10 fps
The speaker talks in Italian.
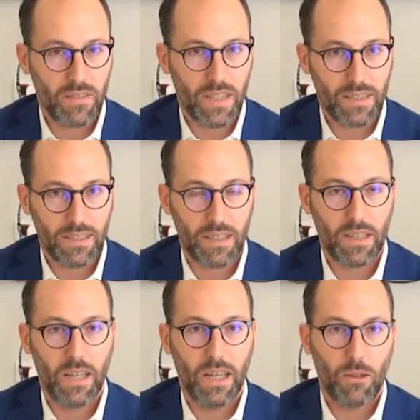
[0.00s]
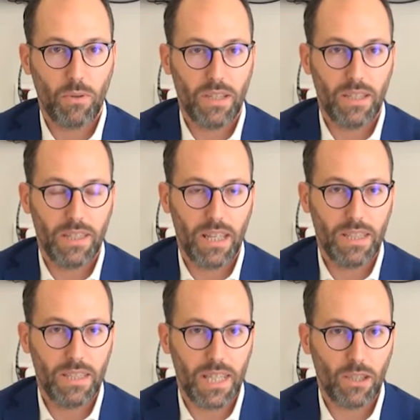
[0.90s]
diversa, quindi se
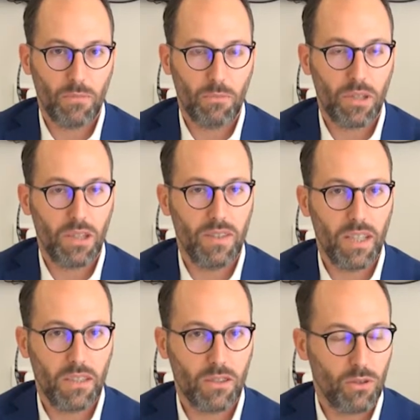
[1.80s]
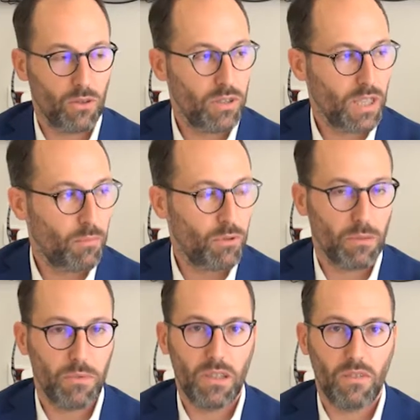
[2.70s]
all'interno abbiamo un'attività rischiosa, che
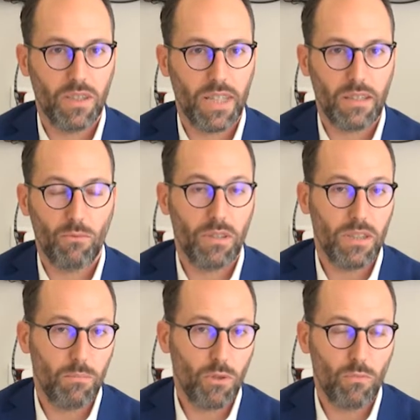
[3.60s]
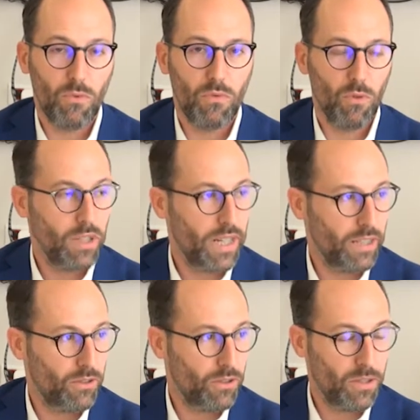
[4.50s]
possiamo identificare in un esempio come un
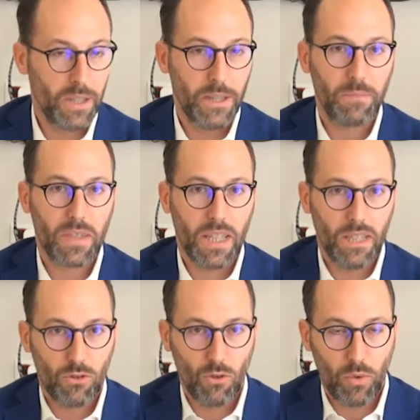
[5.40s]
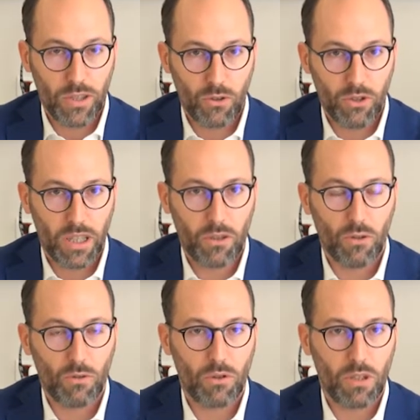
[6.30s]
vulcano, su questo cerchio
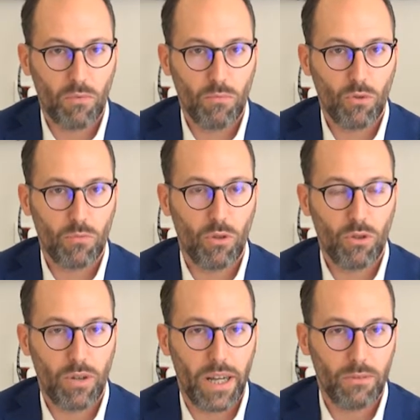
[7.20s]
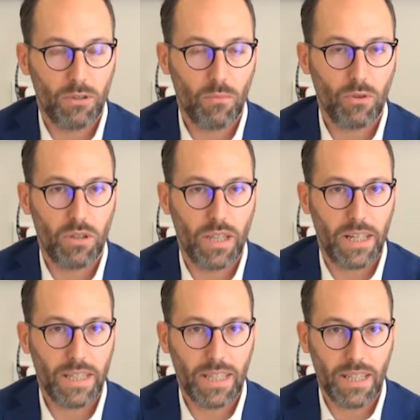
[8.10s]
noi costruiamo un muro molto alto di modo
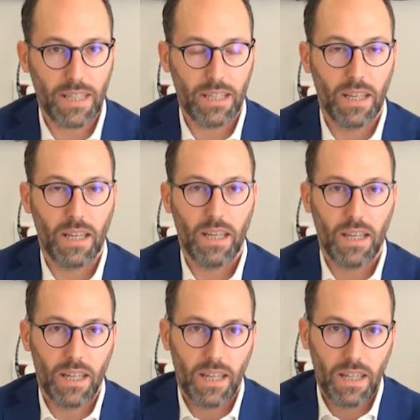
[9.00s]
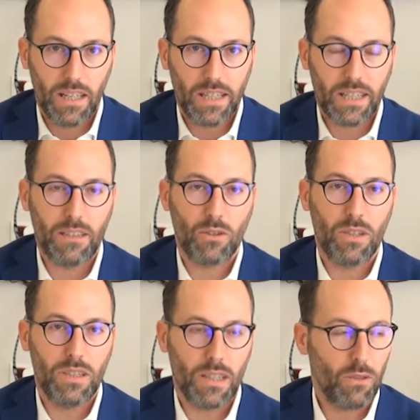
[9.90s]
tale che il rischio
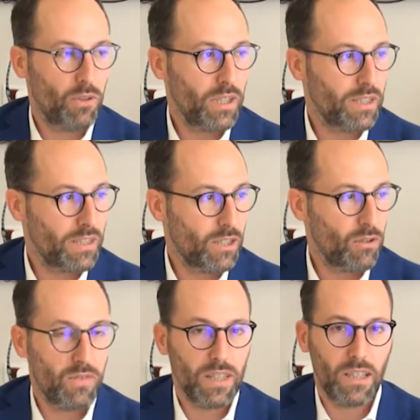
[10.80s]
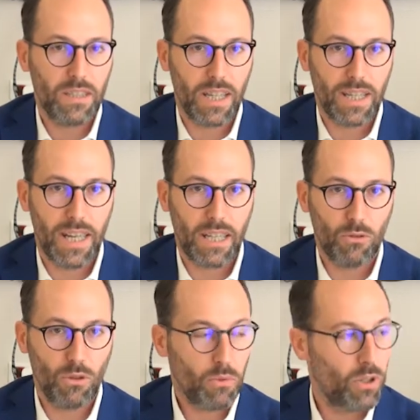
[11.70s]
interno non esca e non vada a intaccare
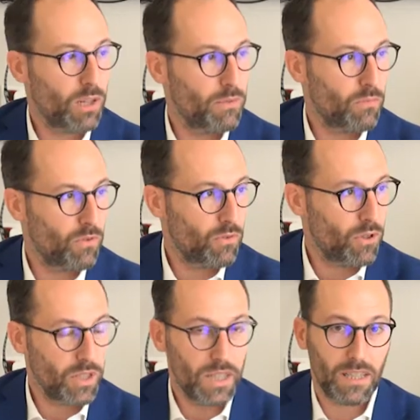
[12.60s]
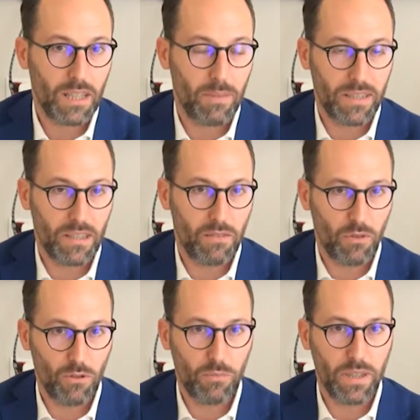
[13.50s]
tutto quello che abbiamo fuori, l'altra parte del foglio